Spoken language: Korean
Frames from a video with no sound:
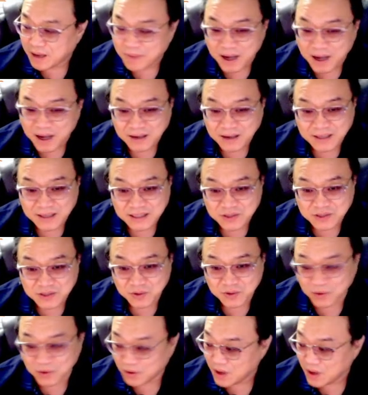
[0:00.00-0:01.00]
아, 파악을
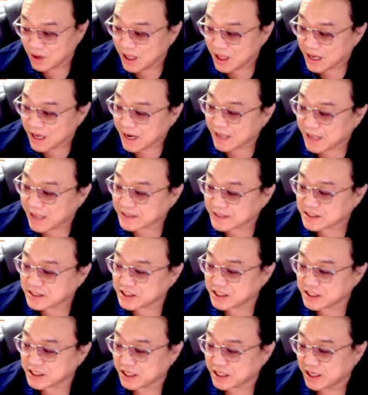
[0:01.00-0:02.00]
하시고
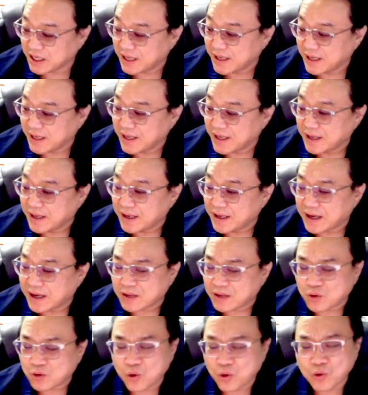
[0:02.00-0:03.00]
같이
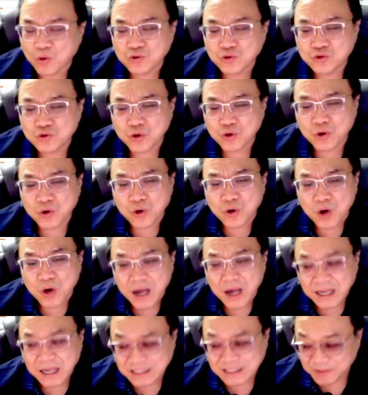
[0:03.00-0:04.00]

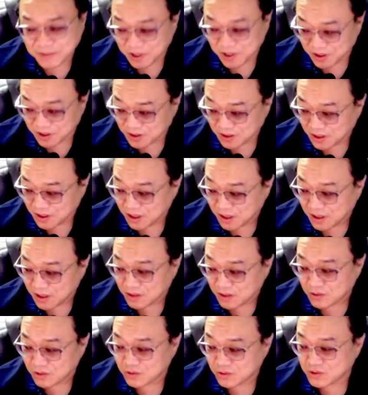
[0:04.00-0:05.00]
동조하시면
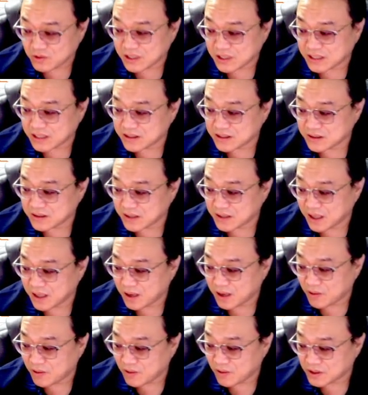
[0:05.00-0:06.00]

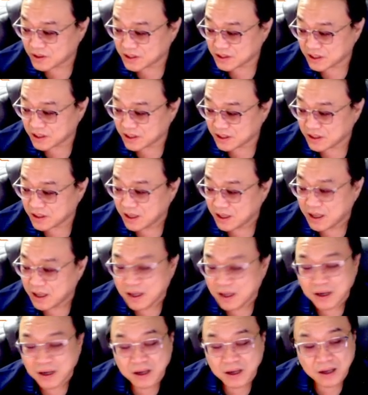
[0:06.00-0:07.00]
투자하시는데 훨씬
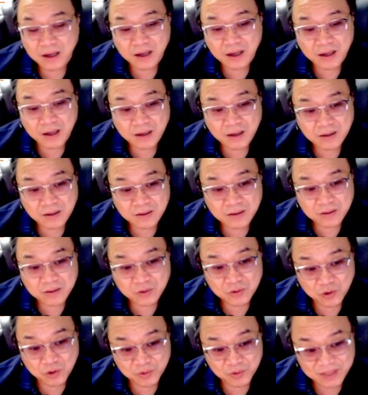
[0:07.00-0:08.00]
아,
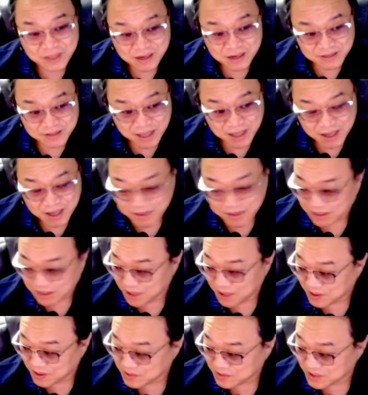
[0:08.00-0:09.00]
도움이 될 거다,
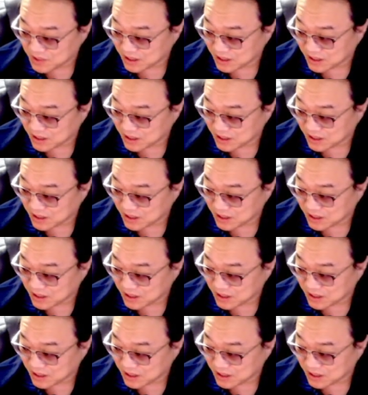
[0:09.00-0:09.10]
그렇게